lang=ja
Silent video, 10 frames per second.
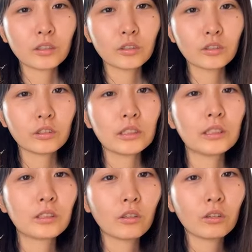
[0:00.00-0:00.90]

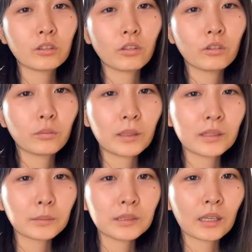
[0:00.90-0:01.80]
10位東京の
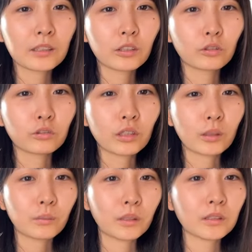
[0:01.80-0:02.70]
まさみさんありがとうご
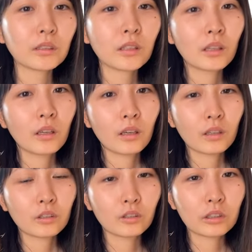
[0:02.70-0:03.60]
ざいます
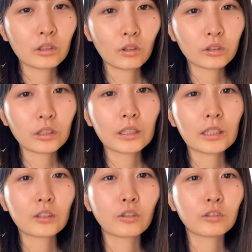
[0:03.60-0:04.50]
9位トークンあり
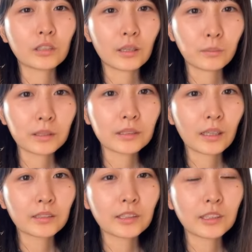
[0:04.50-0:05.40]
がとうございます
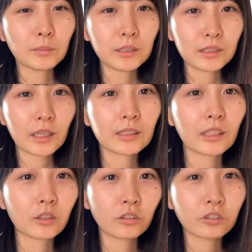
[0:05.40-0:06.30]
8位ミーさんあ
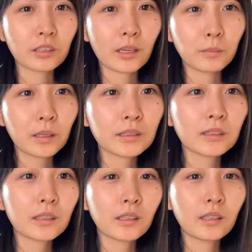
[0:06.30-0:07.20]
りがとうございま
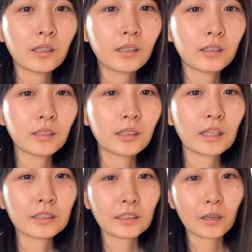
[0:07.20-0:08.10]
す
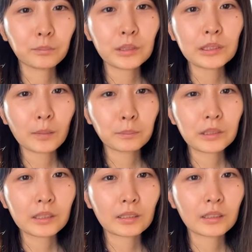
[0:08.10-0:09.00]
7位
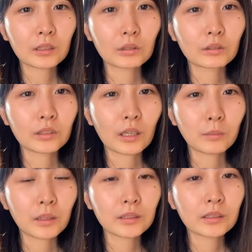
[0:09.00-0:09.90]
ハッピーサッピーさんありがとうござ
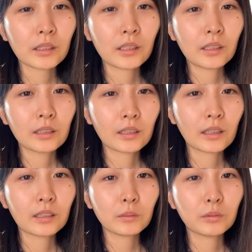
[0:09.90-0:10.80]
います
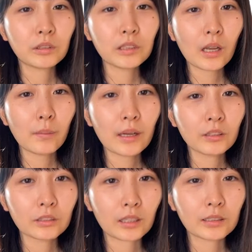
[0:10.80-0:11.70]
7位
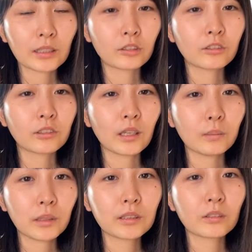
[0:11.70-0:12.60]
ブッチャーバードさんありがとうござ
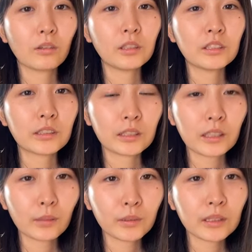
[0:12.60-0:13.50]
います5位
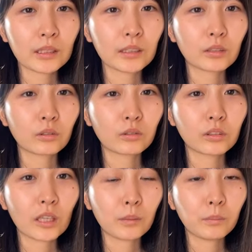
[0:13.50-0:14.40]
ザキヤマさんありがとう
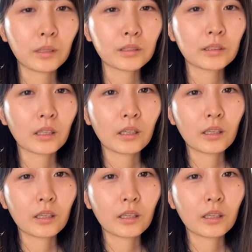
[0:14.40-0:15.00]
ございます